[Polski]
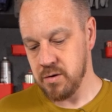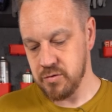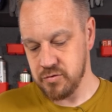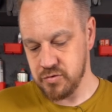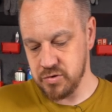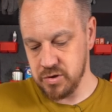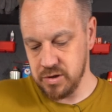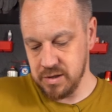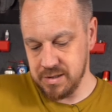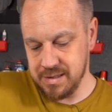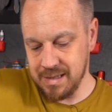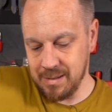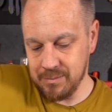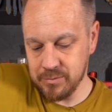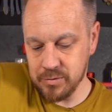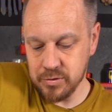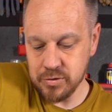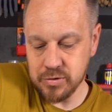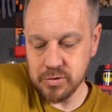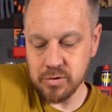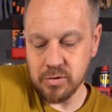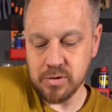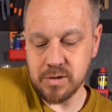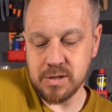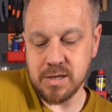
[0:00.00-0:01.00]
Czyli tam do
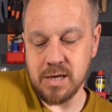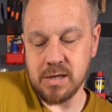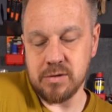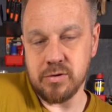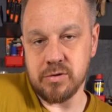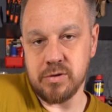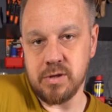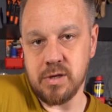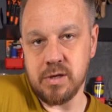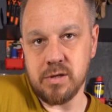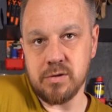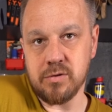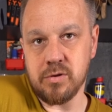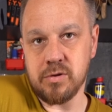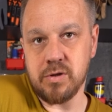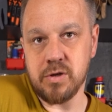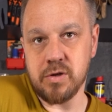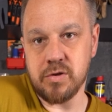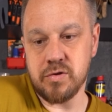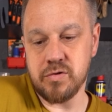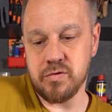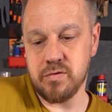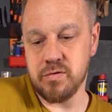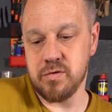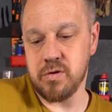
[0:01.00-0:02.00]
środka, do, te, do, tych,
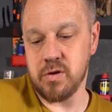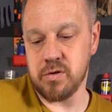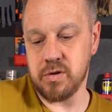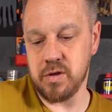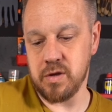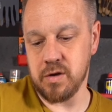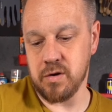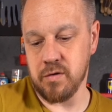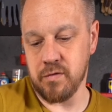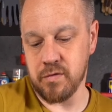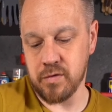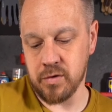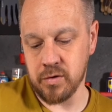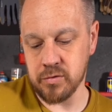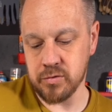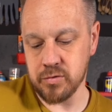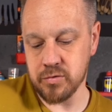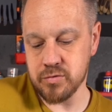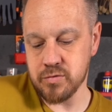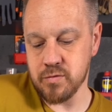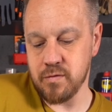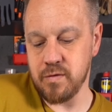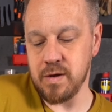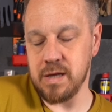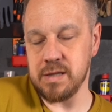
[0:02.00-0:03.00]
do tego frontu
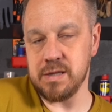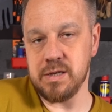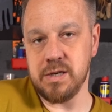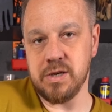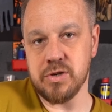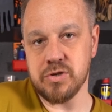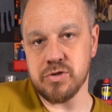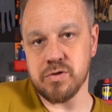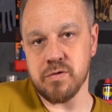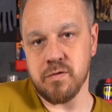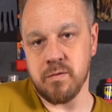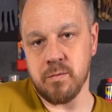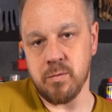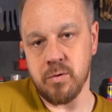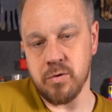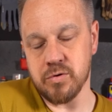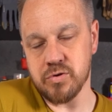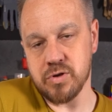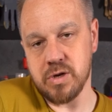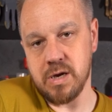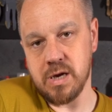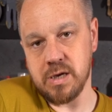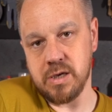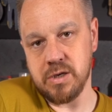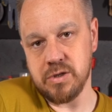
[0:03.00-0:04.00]
szuflady jeszcze
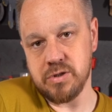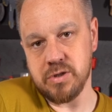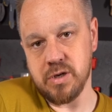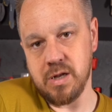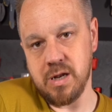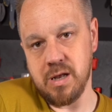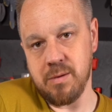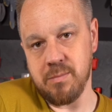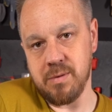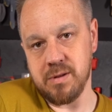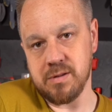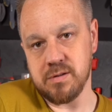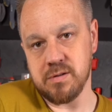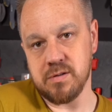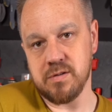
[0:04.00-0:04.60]
włożę jakiś element.